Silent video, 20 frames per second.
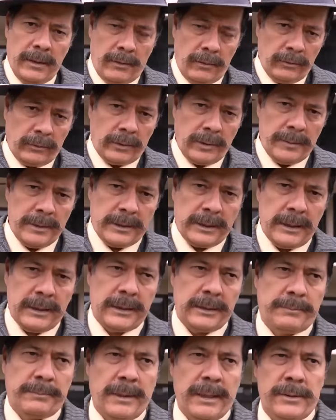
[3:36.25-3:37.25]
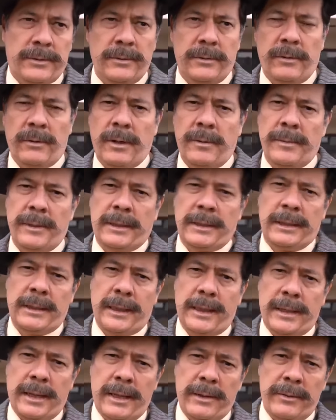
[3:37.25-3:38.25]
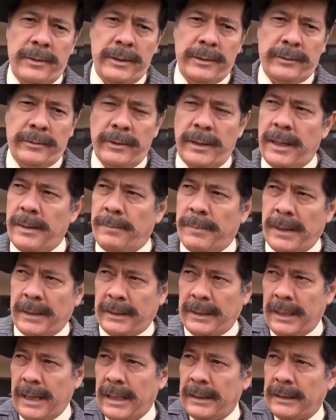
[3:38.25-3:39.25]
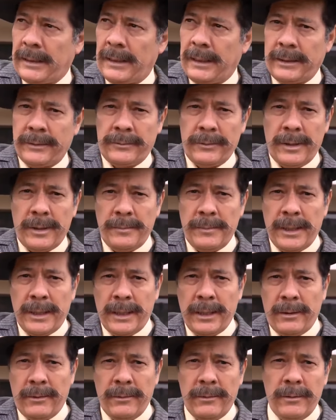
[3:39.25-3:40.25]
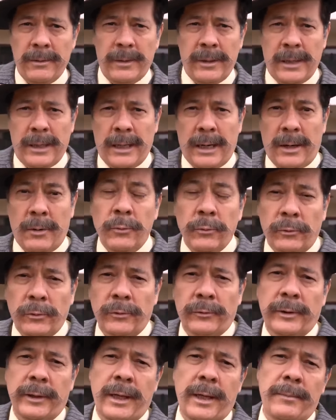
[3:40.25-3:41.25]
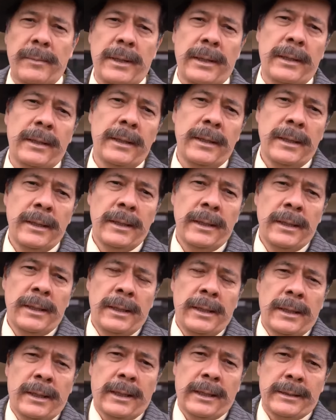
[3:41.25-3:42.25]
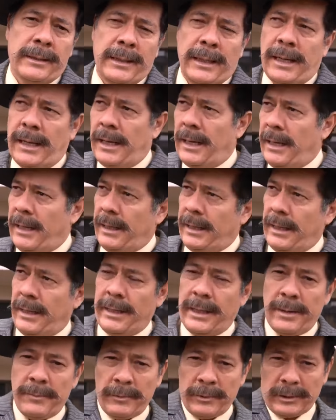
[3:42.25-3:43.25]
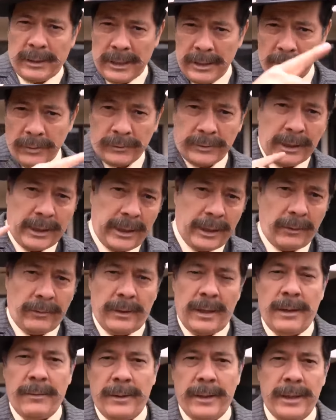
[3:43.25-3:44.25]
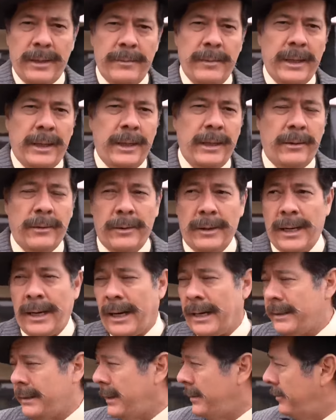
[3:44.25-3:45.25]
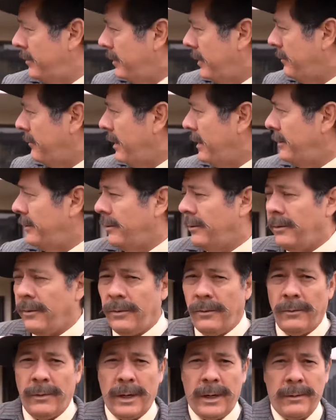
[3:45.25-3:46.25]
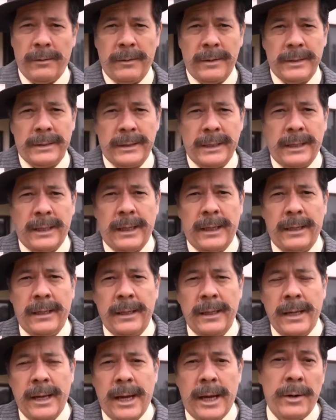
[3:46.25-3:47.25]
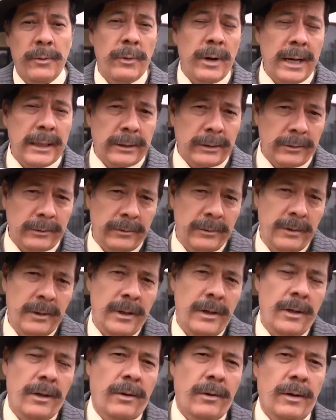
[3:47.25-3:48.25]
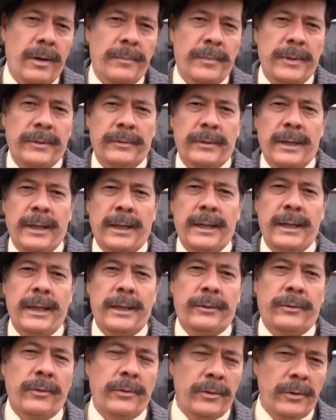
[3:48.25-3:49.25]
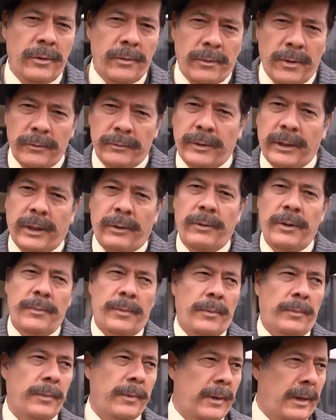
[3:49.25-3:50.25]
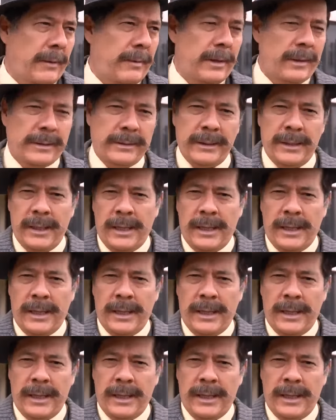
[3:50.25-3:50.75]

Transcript: justamente en el despacho, ahora me trasladaron, estoy en la parte alta de la Ciudad de México, en el Ajusco se llama, que es la cadena montañosa que rodea el Valle de México y acá estamos grabando una nueva escena en un antro con el personaje de Antonio, nos vamos a reunir por primera vez